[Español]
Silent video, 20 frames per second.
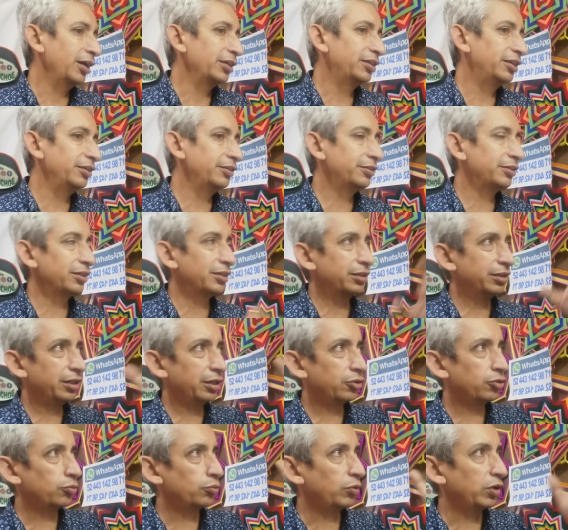aquí
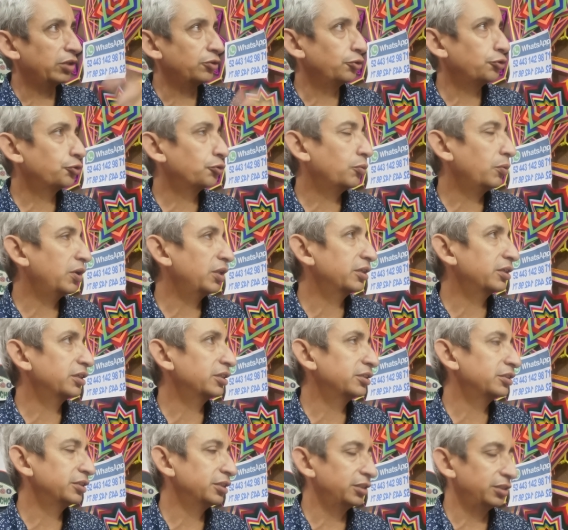cerca, como a dos
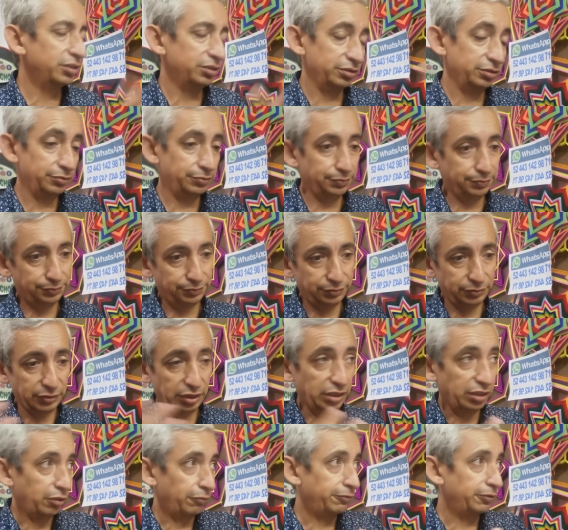cuadras de
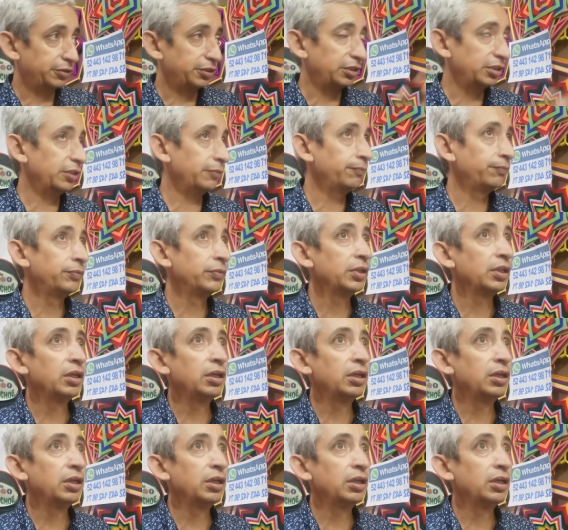la oficina,